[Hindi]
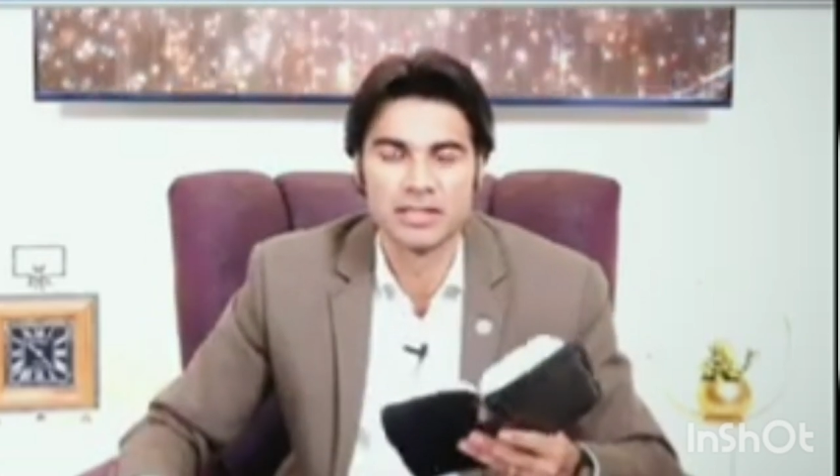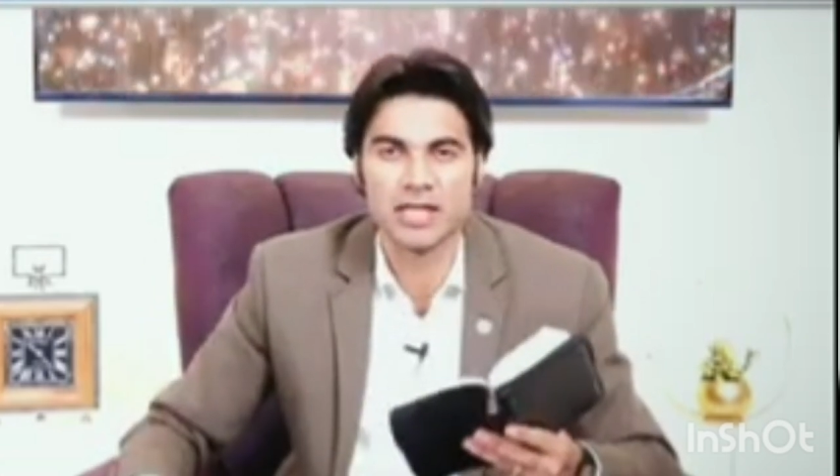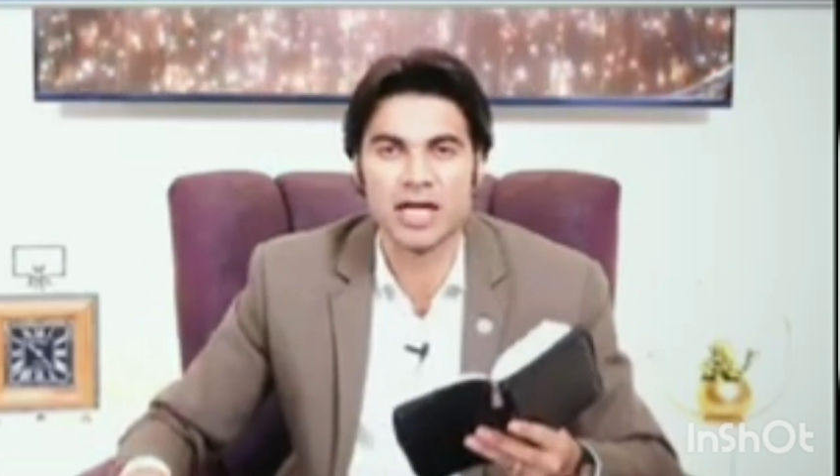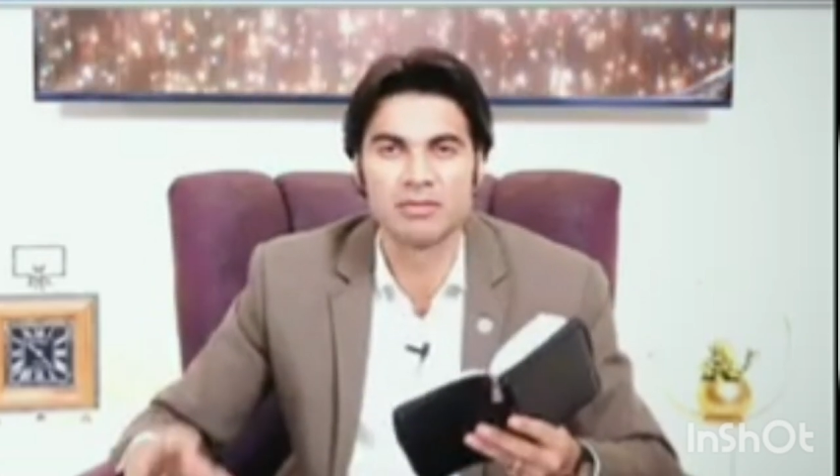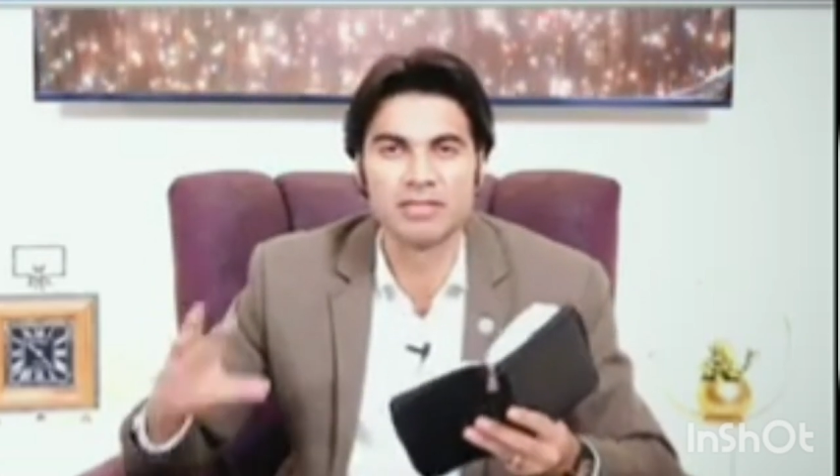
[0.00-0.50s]

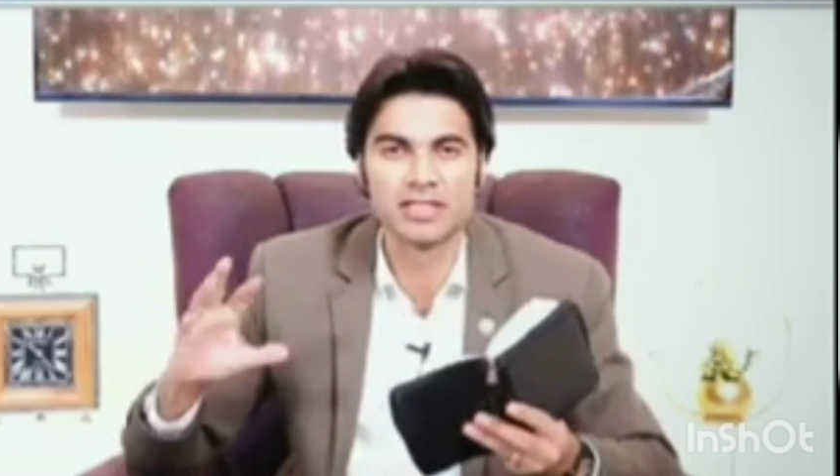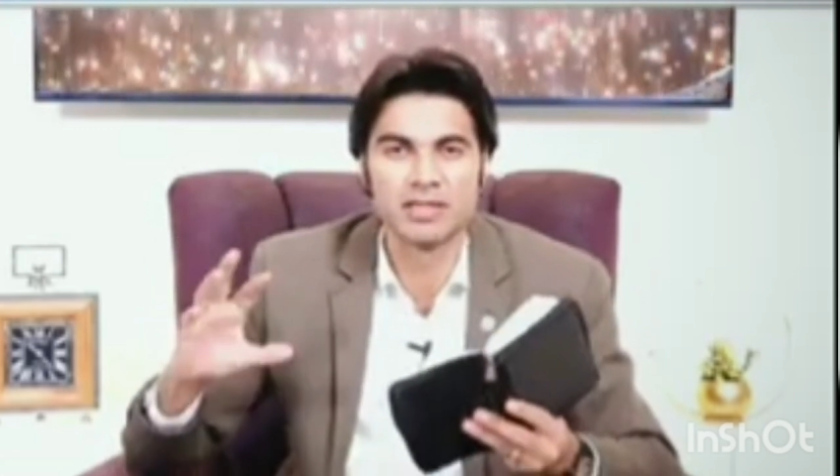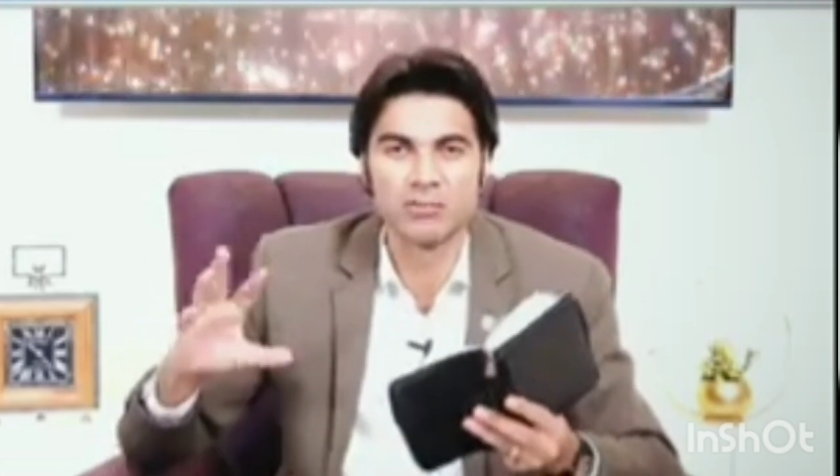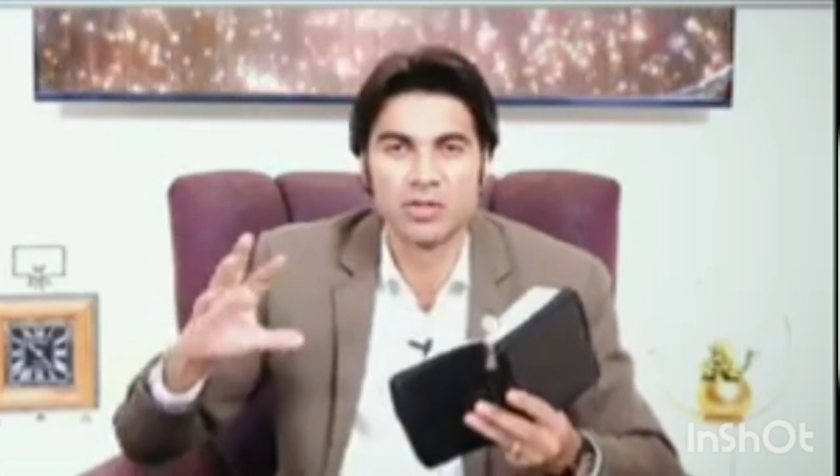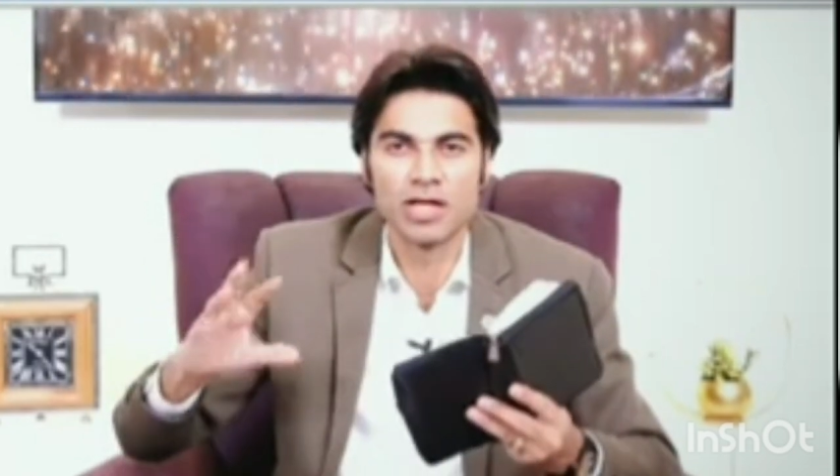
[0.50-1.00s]
क्या हम
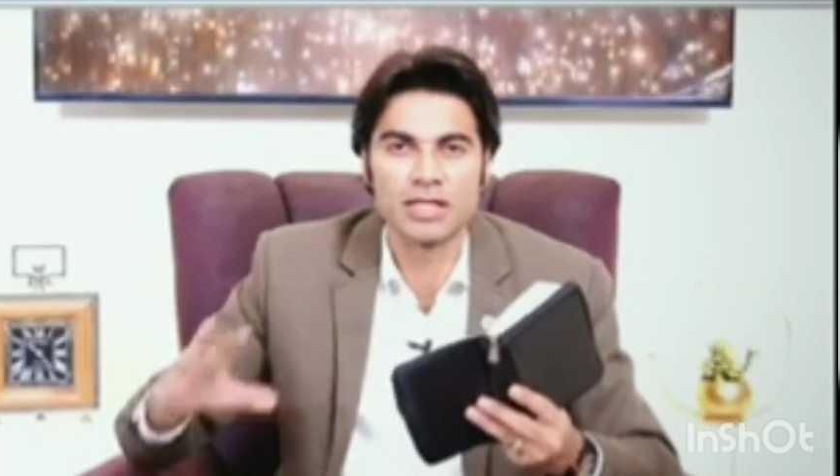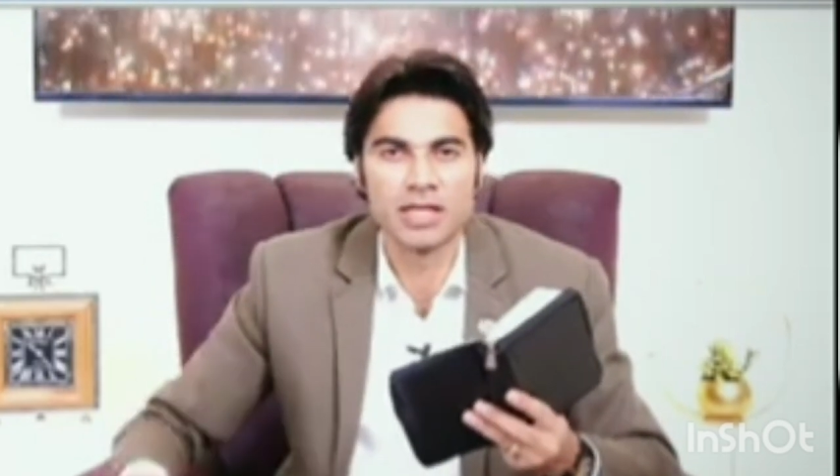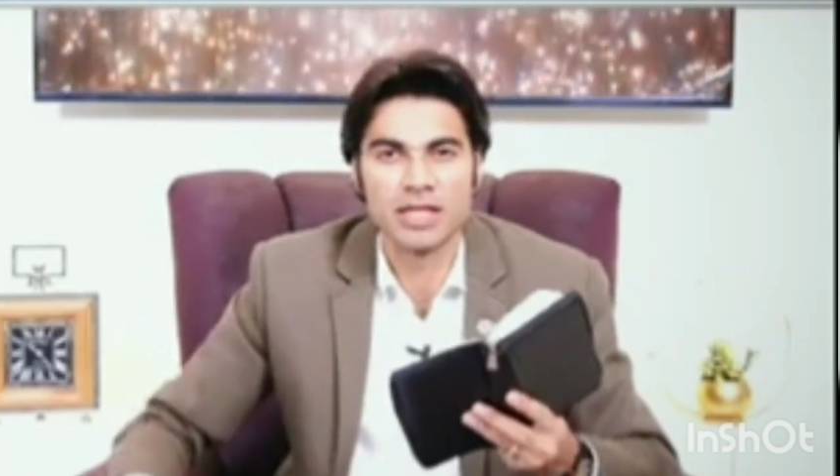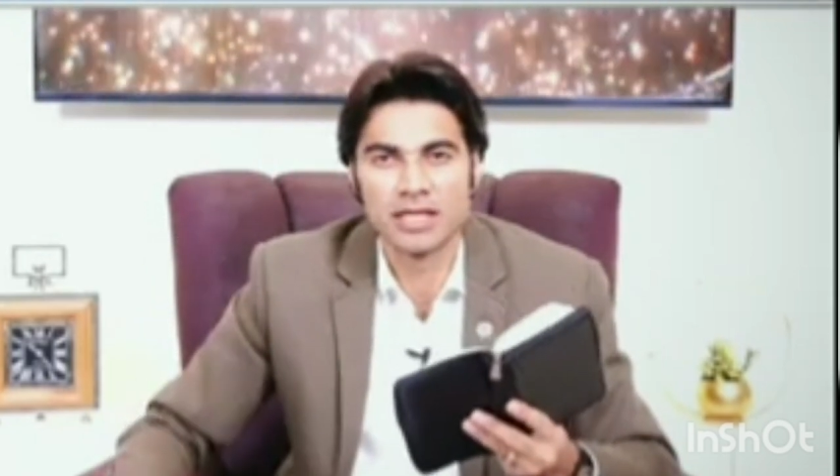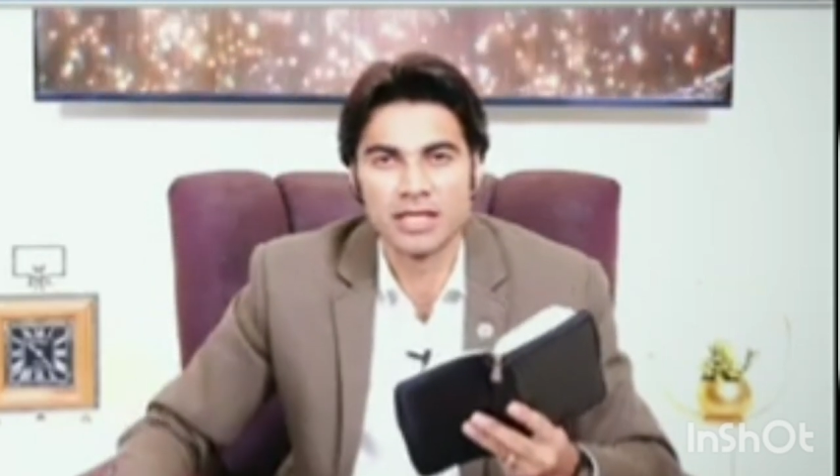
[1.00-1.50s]
इनकी बुराई
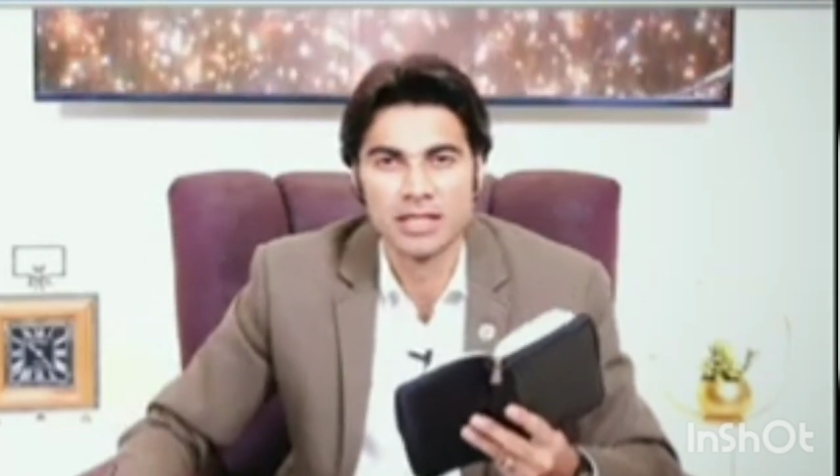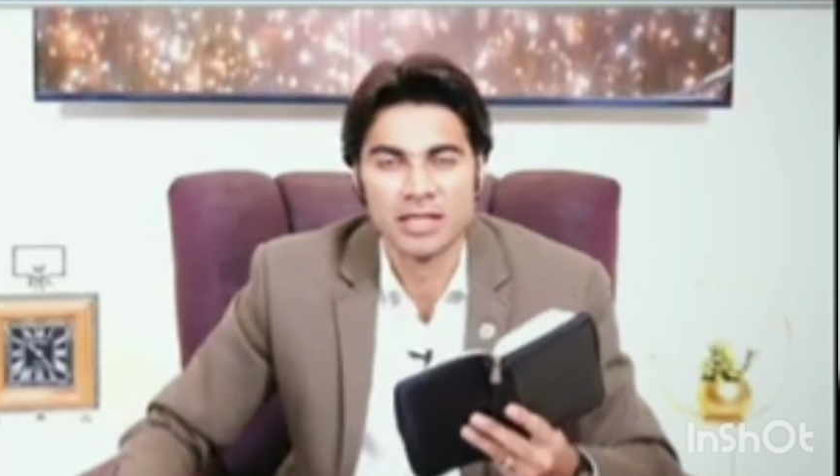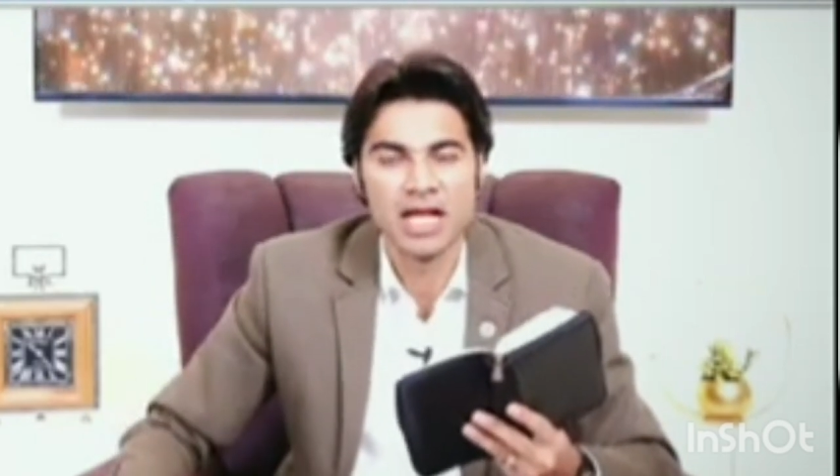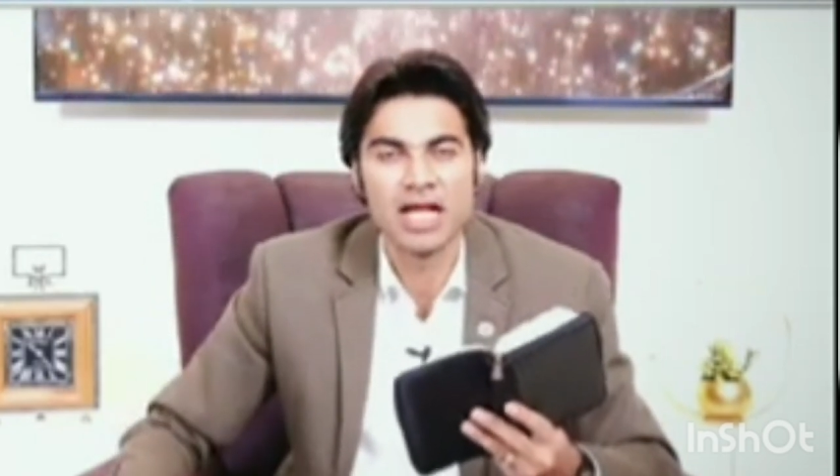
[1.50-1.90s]
करेंगे